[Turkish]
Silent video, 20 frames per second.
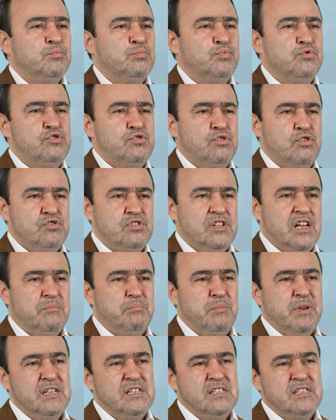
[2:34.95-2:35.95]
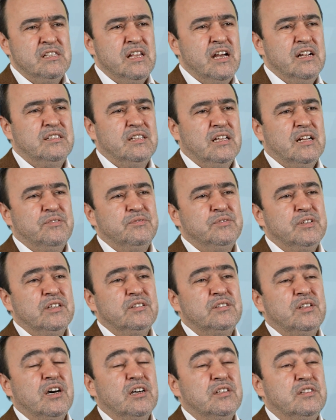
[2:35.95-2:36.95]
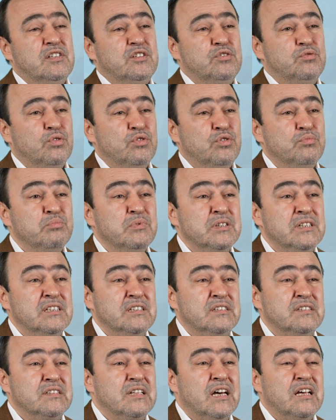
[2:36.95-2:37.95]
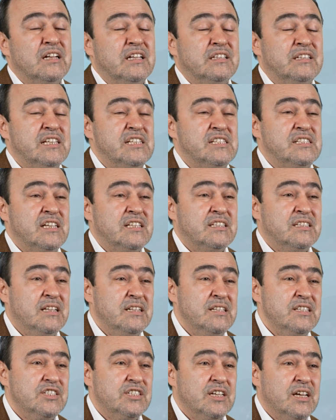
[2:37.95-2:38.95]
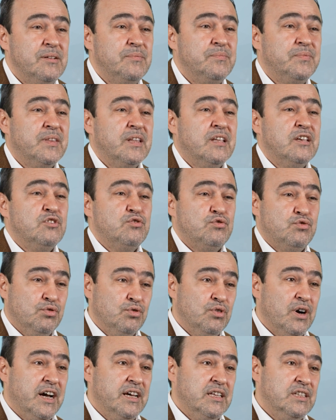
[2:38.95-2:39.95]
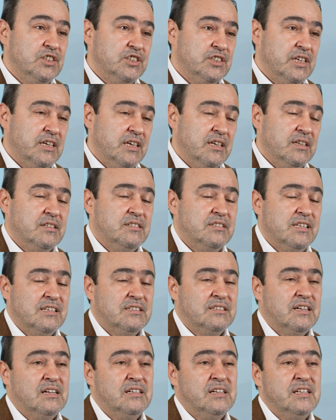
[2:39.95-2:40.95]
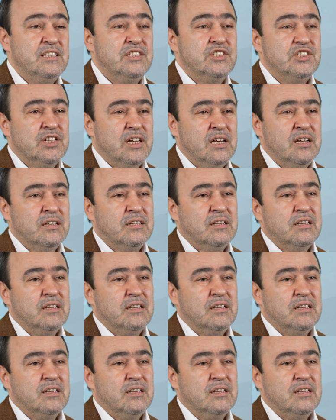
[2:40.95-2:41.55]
Bu sözler meclisin her tarafından takdir dolu mırıltılarla desteklenince çoğu aynı şeyi tekrarlayınca